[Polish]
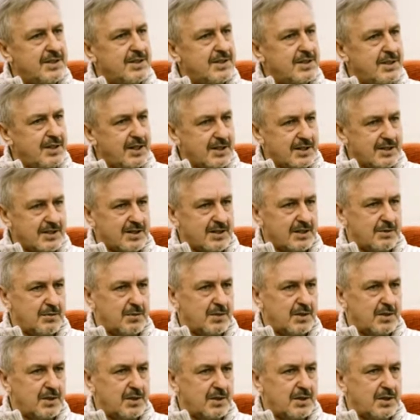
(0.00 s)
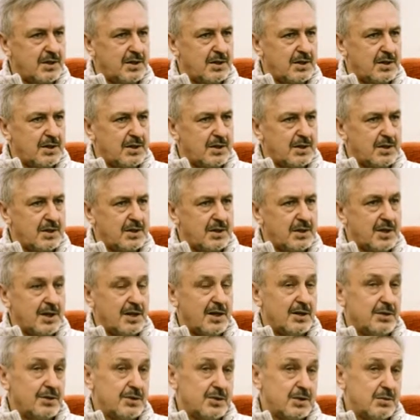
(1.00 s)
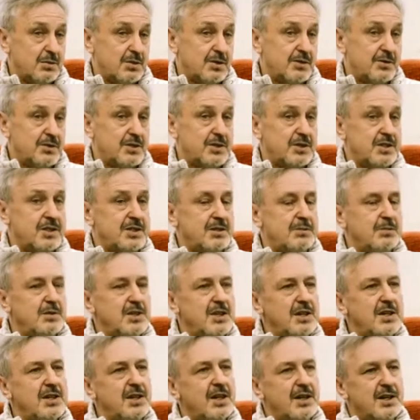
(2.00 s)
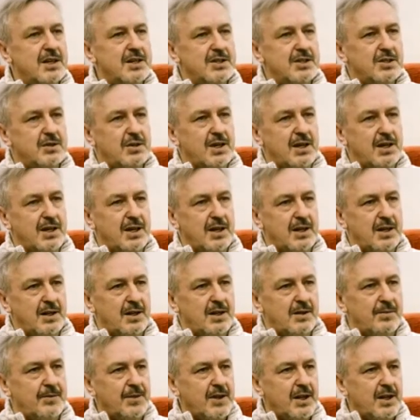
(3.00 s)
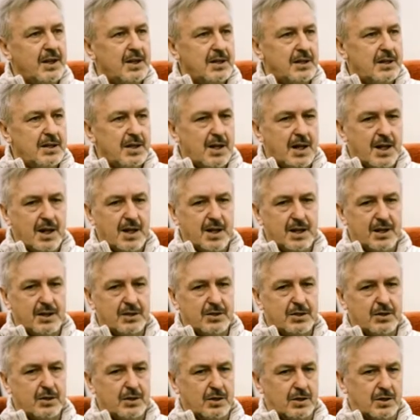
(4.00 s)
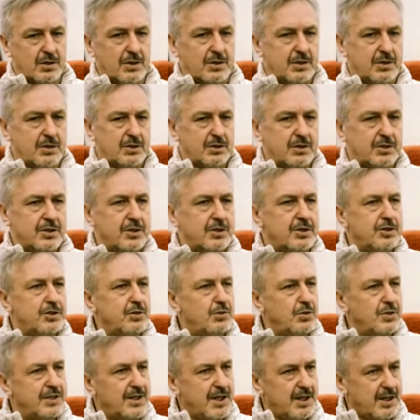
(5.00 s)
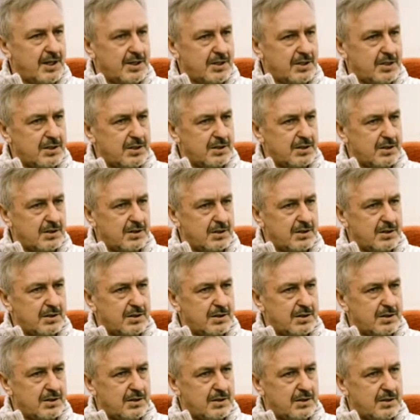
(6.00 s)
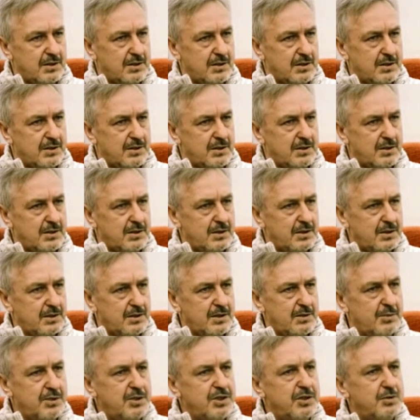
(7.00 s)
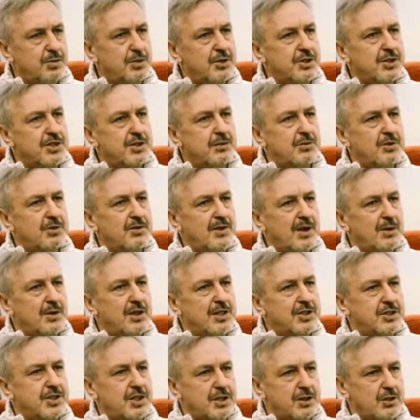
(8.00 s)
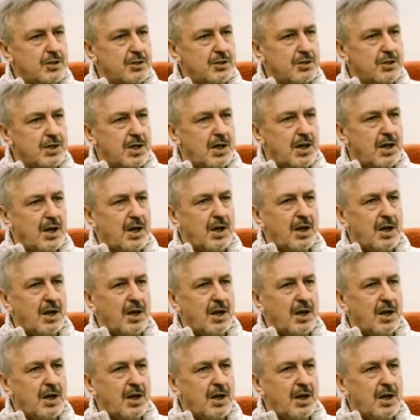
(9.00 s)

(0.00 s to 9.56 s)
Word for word: ze stresem, taka osobowość jest mniej narażona na, na to, że się uzależni. Nie będzie potrzebowała czegoś